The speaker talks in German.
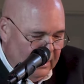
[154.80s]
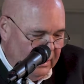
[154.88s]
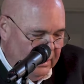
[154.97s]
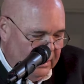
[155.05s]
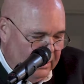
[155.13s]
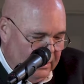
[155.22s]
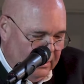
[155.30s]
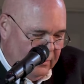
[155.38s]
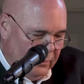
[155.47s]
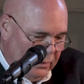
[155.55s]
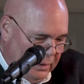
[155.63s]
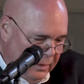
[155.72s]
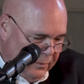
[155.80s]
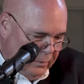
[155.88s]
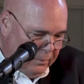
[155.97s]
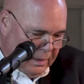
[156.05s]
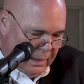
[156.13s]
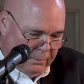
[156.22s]
hier zu
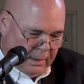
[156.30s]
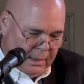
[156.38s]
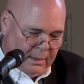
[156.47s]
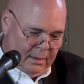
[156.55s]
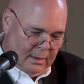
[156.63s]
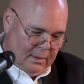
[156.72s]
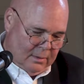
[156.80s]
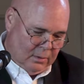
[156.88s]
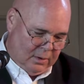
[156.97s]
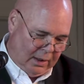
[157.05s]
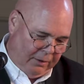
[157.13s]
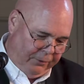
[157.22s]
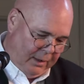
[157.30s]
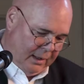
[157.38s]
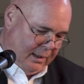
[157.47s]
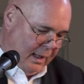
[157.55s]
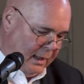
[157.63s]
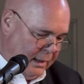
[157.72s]
diesem Thema zu treffen.
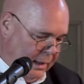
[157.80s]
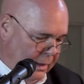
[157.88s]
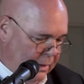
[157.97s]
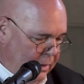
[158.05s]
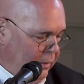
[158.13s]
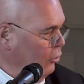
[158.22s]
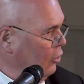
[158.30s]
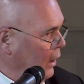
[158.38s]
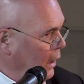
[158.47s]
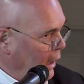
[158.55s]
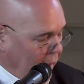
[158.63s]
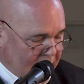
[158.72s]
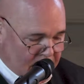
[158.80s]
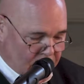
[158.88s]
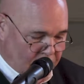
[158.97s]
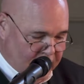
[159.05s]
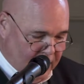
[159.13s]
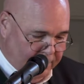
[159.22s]
Ich danke an dieser Stelle allen
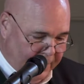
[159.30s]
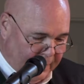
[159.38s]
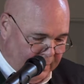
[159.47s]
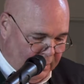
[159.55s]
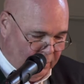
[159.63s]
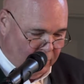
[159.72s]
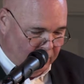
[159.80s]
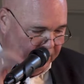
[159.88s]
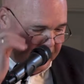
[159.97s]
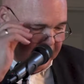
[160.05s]
unseren Partnern und